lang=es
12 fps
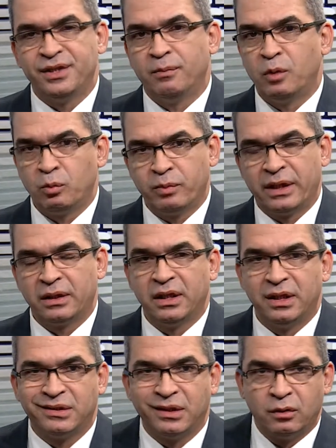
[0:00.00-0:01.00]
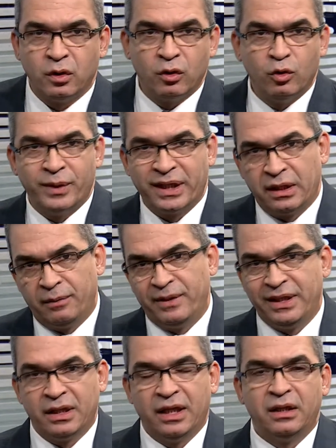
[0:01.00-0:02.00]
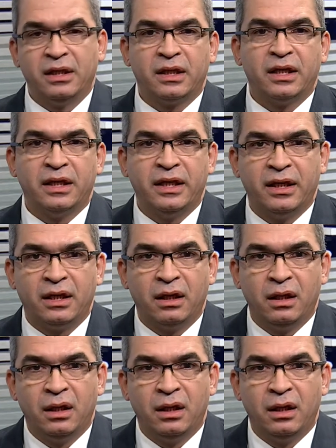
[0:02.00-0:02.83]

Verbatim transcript: por parte del sector gubernamental de querer